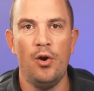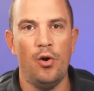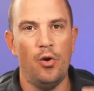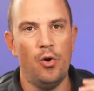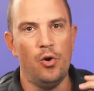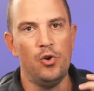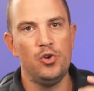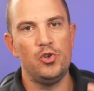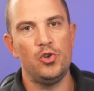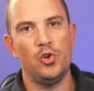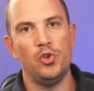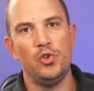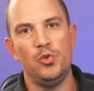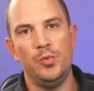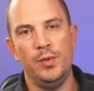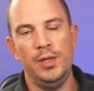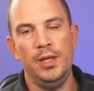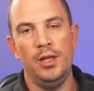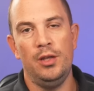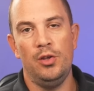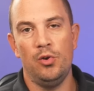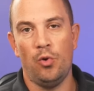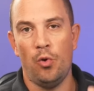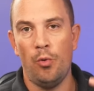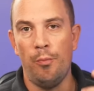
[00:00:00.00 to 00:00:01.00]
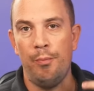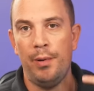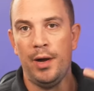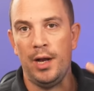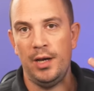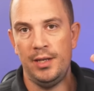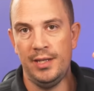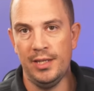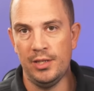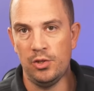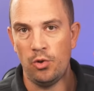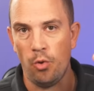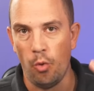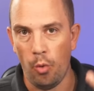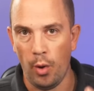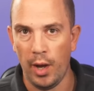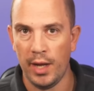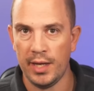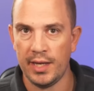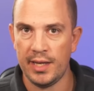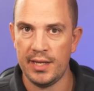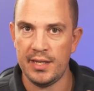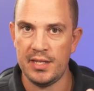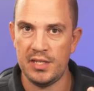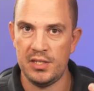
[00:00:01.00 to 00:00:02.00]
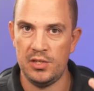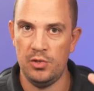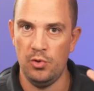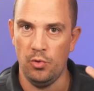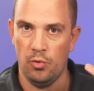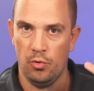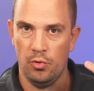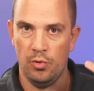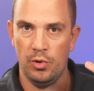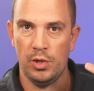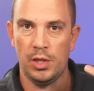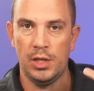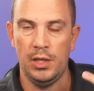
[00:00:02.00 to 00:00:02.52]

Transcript: Aujourd'hui, on parle des trois questions